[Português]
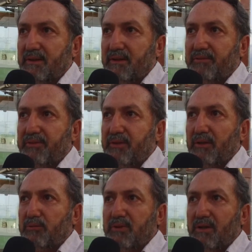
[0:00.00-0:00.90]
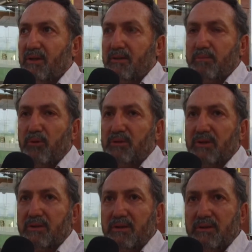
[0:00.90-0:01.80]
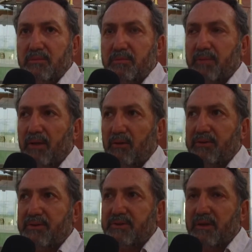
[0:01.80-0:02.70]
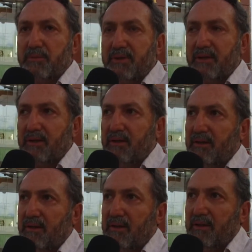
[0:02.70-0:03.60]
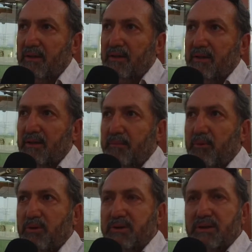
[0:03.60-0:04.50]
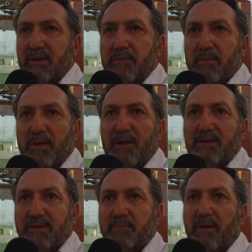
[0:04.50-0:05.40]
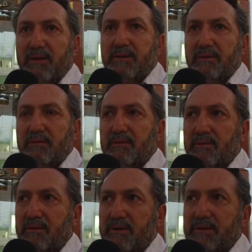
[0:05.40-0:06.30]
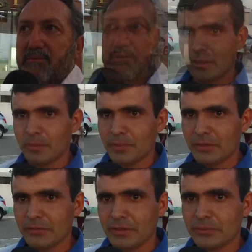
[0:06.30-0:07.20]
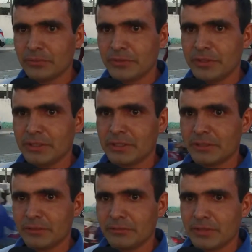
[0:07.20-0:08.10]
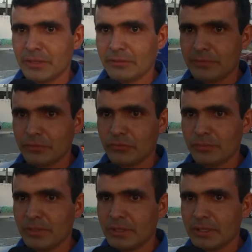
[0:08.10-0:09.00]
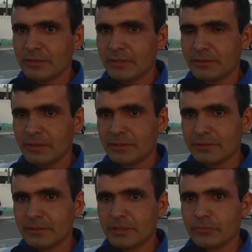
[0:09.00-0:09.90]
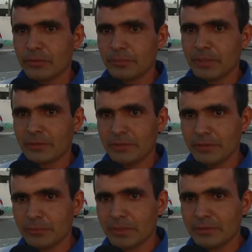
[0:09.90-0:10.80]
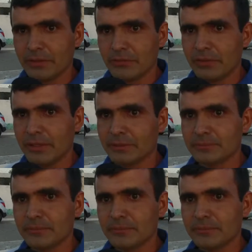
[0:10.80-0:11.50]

enfim, é um dia importantíssimo para nós que estamos aqui e importante também para aqueles que partiram desta vida. Representa um dia que a gente vem rever os familiares da gente, que já foi partiu para Deus, né?